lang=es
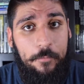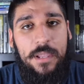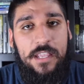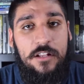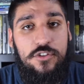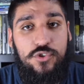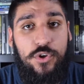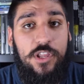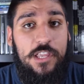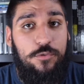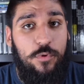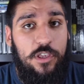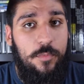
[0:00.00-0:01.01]
Michael Schur
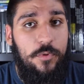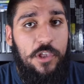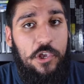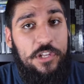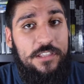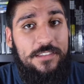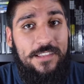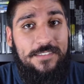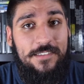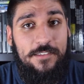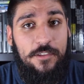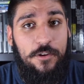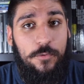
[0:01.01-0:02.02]
y su equipo de guionistas
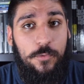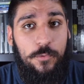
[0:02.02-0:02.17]
hicieron